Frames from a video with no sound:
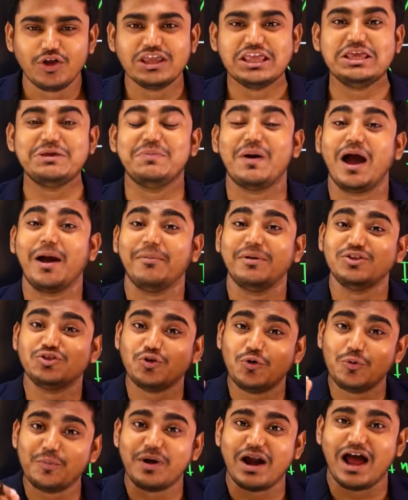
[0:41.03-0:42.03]
কিভাবে
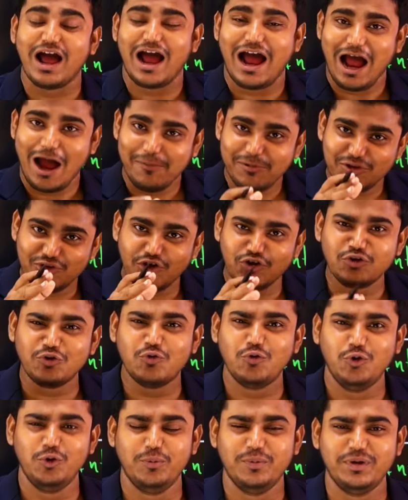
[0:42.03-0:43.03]
তোমরা আবেদন
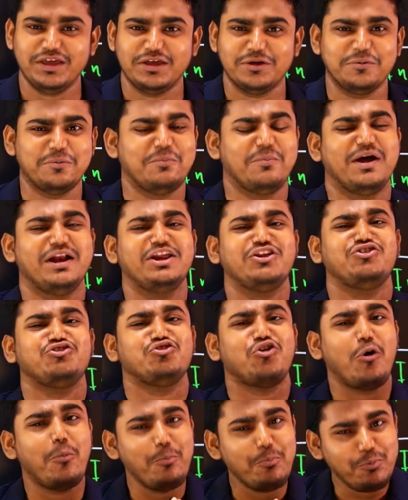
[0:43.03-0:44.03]
করবে মানে
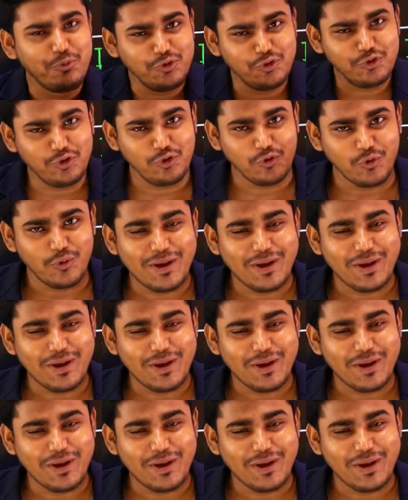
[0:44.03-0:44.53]
সম্পূর্ণ